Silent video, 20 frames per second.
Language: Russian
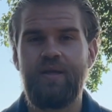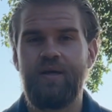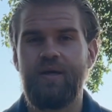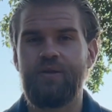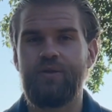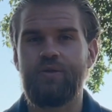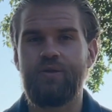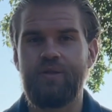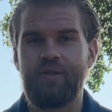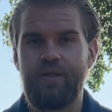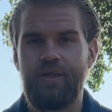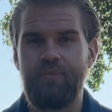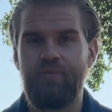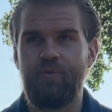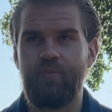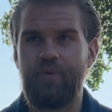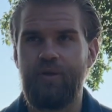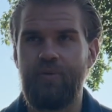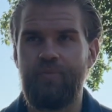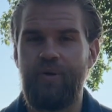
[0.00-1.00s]
которые
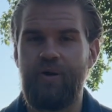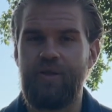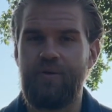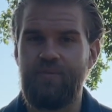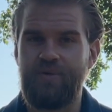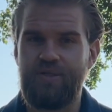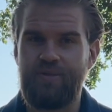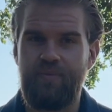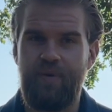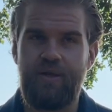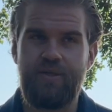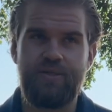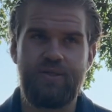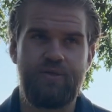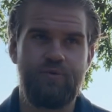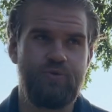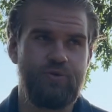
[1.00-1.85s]
требуют понимания математики.